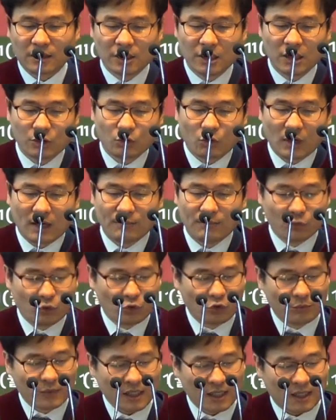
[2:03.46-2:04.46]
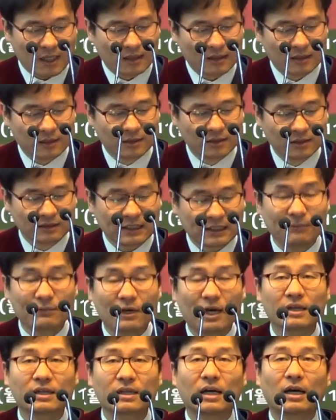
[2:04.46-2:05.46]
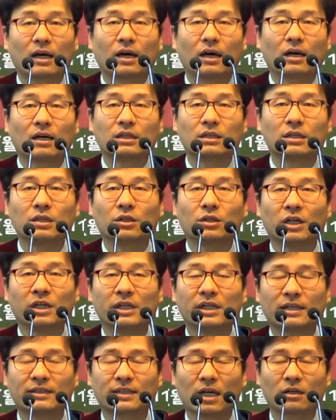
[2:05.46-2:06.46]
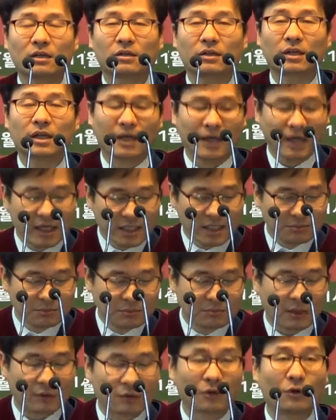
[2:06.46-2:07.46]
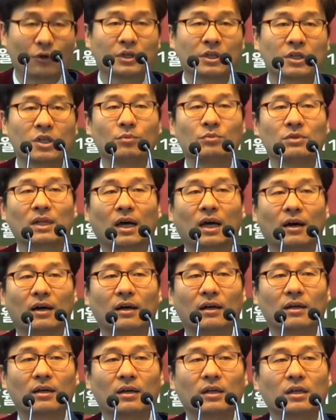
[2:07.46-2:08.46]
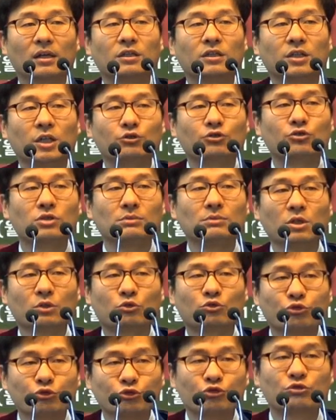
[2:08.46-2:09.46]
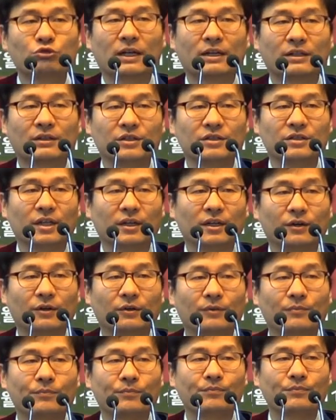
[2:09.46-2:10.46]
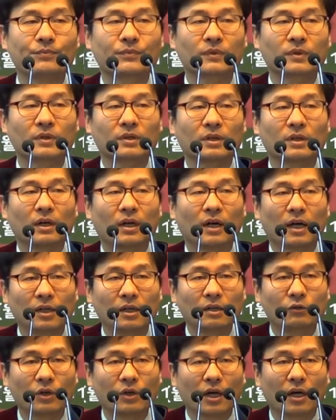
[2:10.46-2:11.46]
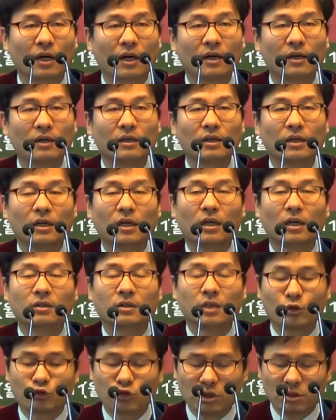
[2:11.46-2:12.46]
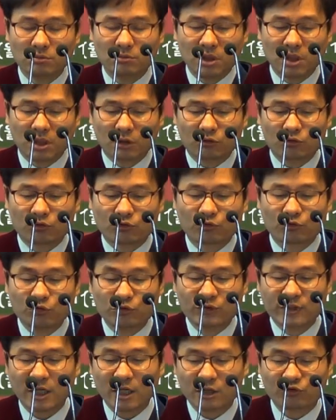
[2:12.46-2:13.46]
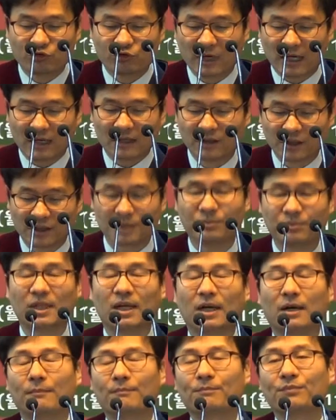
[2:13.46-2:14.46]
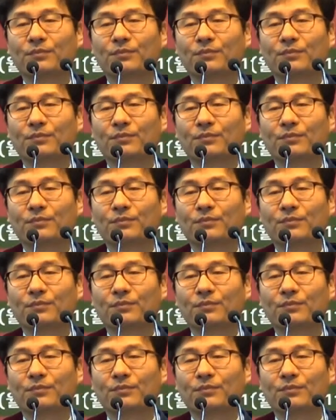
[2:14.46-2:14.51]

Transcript: 이 요한복음의 그 사마리아 이 여인의 사건의 핵심은 바로 이겁니다. 예수님이 구주라는 것이에요. 할렐루야. 예수님이 구세주라는 것입니다.